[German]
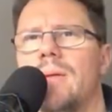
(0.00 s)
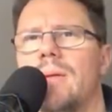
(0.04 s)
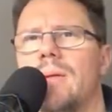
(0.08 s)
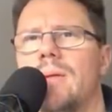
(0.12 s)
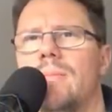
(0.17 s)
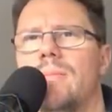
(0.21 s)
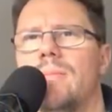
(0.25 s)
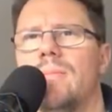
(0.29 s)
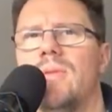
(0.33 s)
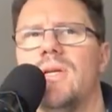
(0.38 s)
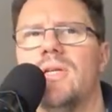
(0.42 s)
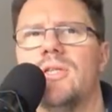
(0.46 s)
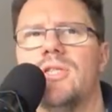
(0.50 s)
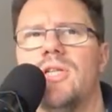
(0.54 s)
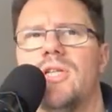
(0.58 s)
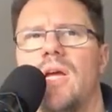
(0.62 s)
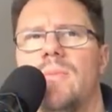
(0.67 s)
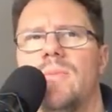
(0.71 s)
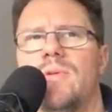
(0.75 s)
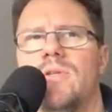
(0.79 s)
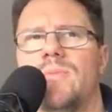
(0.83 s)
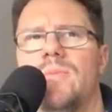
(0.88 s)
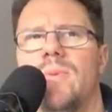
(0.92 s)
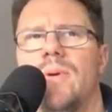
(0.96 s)
Der
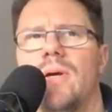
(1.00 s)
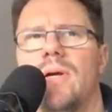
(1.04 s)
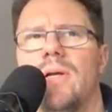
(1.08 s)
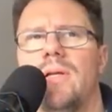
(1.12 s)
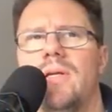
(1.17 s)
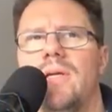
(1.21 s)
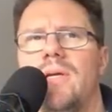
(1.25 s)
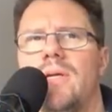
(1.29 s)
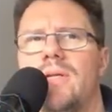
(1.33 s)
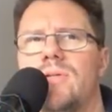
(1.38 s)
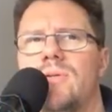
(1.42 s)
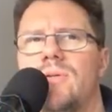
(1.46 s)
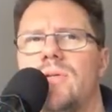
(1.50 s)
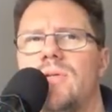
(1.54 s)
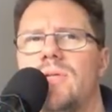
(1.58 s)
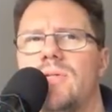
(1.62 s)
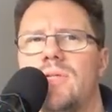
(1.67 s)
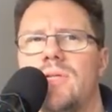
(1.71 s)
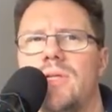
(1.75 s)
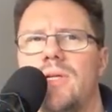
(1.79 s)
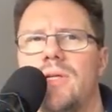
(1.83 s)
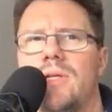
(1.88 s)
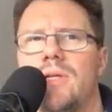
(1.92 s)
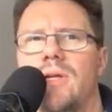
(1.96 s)
Stab ist parallel zu den
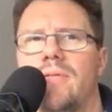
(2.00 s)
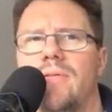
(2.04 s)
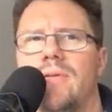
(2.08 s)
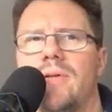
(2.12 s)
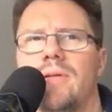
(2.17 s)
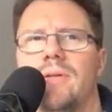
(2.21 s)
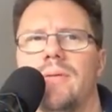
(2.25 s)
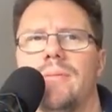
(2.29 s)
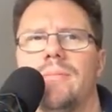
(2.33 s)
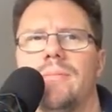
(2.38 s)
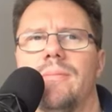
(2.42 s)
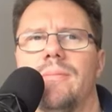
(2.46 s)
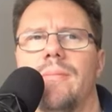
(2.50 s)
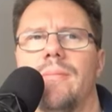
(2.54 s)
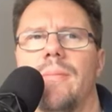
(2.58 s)
Zylinderwänden.